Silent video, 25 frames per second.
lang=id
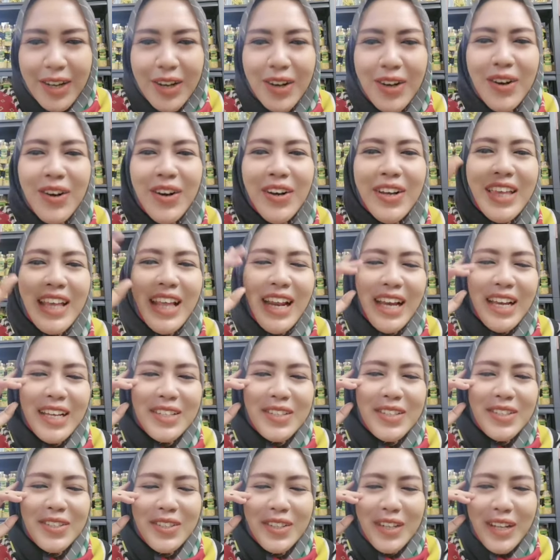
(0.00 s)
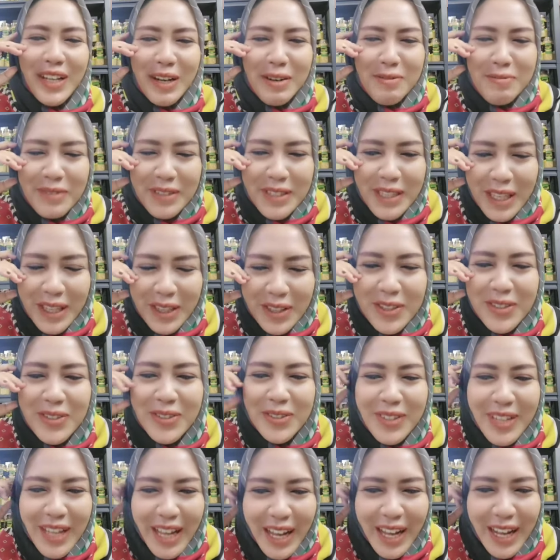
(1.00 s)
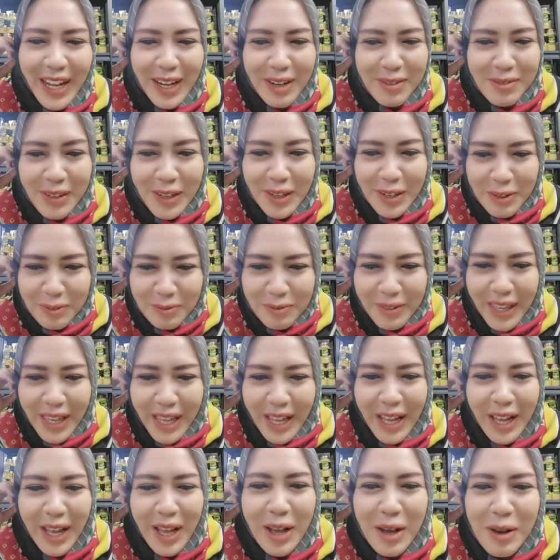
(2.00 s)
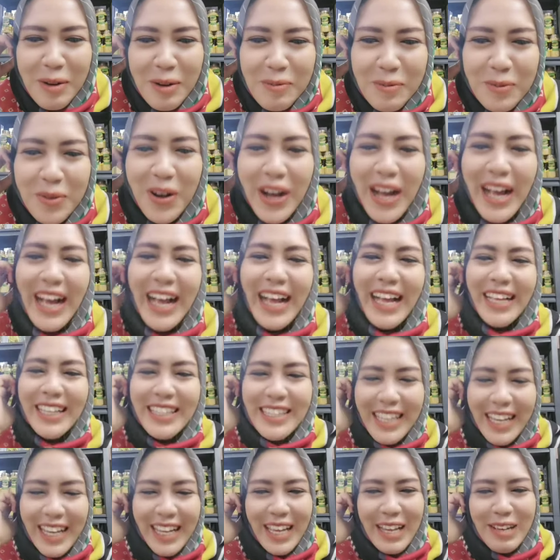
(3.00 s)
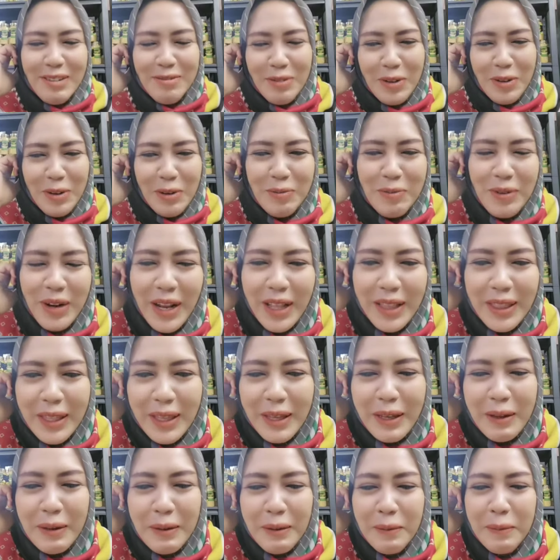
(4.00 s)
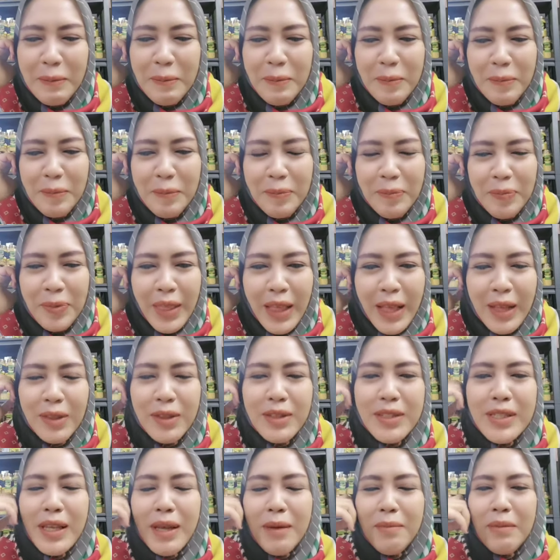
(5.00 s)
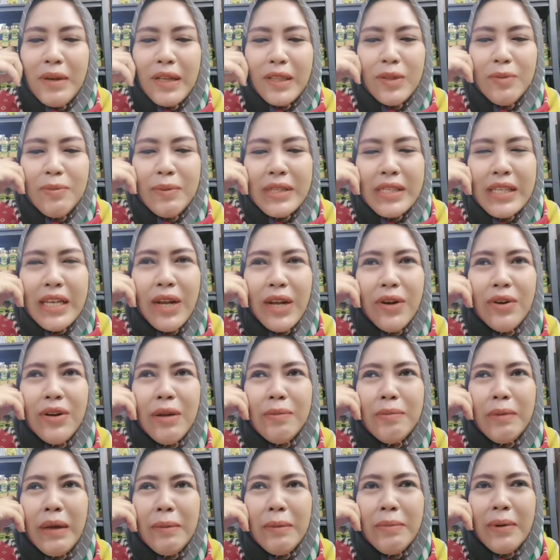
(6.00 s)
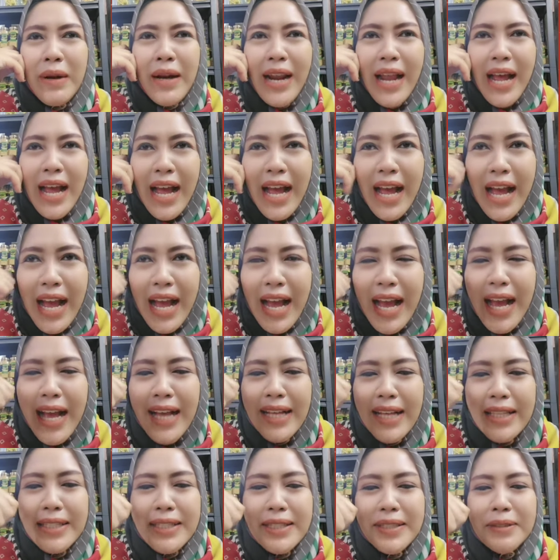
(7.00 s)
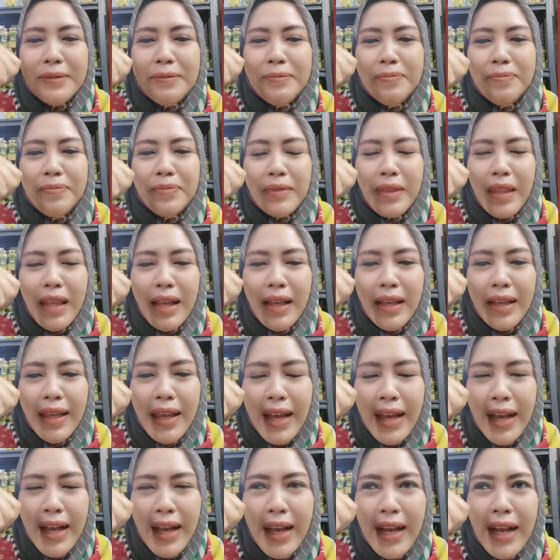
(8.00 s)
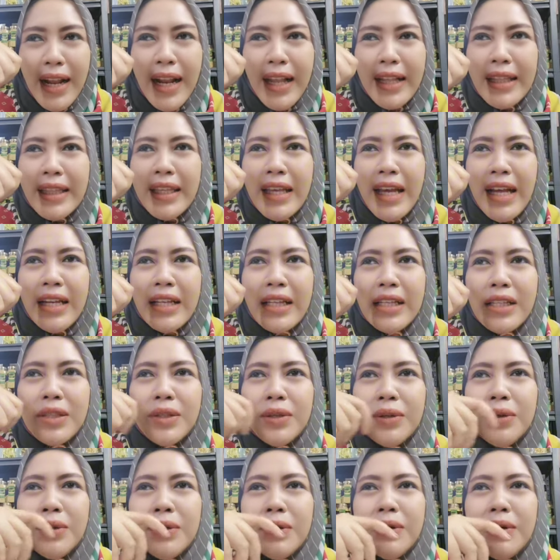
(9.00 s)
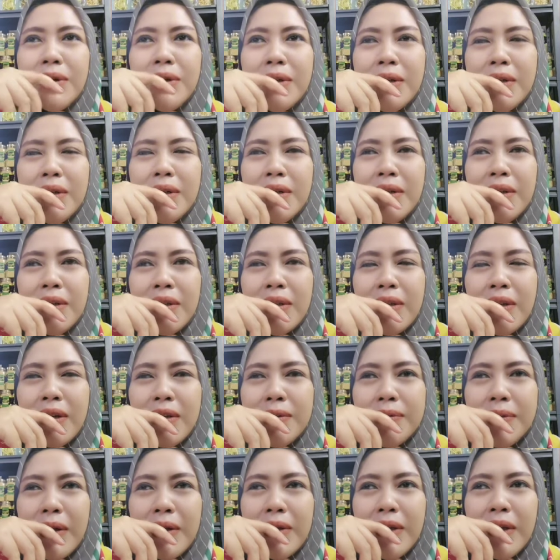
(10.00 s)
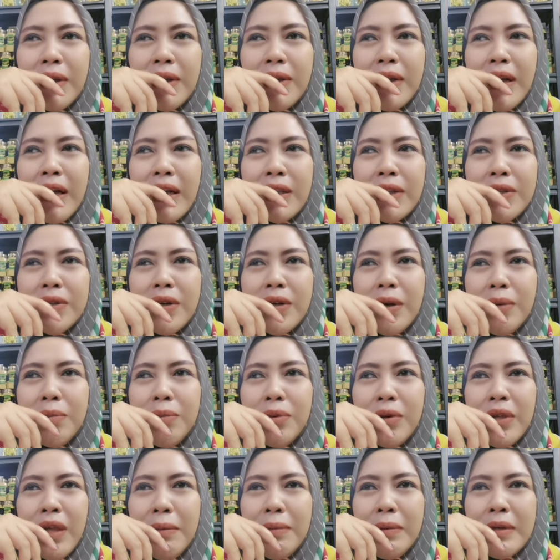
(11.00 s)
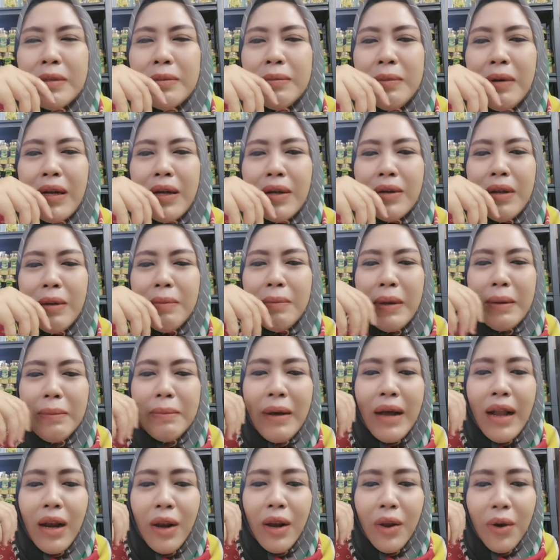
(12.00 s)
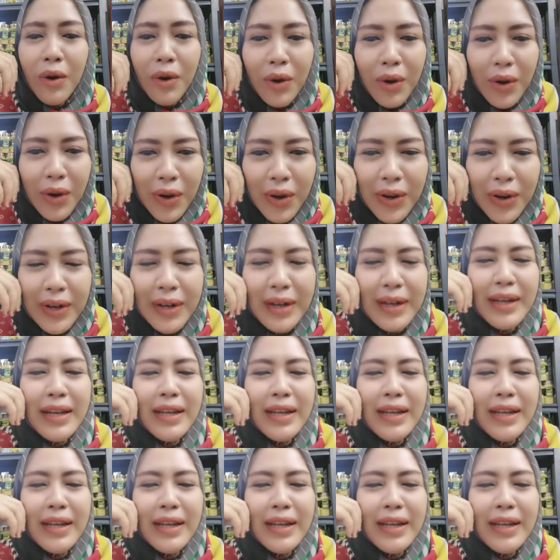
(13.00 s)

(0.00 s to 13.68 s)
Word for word: Oh yang lagi susun kromos itu juga oh, belum ya banyak yang belum berarti terus waktu Mas Garuda main berat, ya ah, latihan itu terus waktu itu yang itu juga punya Mas Garuda main balon